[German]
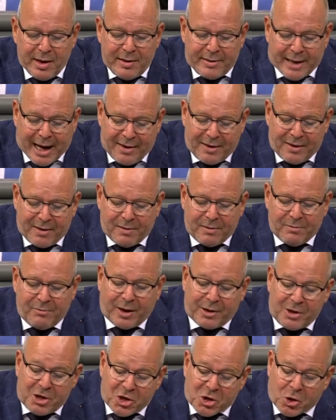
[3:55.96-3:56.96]
Denn
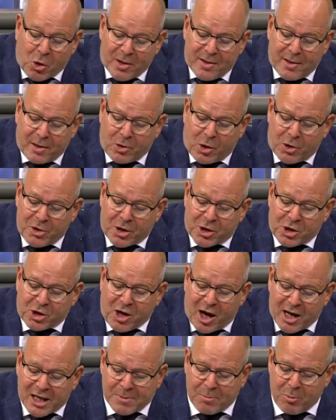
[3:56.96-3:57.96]
wer nicht deutscher
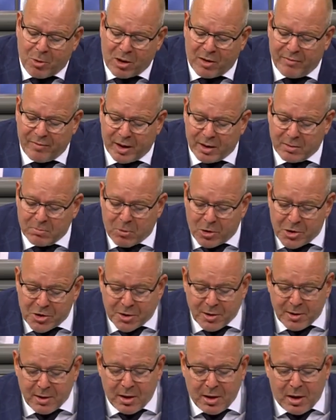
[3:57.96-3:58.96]
Staatsbürger werden
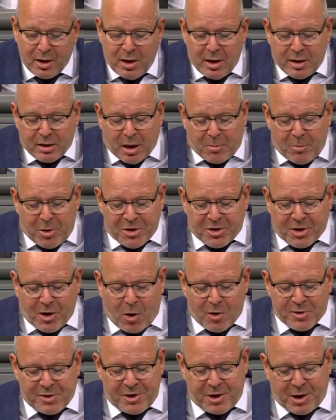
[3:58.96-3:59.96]
möchte, der möchte
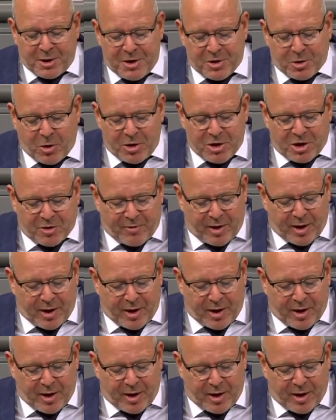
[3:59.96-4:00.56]
auch sicher nicht deutsche